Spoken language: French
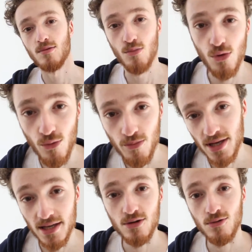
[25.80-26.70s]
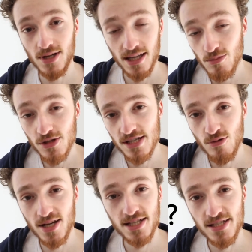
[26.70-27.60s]
Bon, mais ben, concrètement c'est
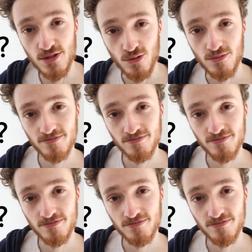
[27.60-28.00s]
quoi les ISO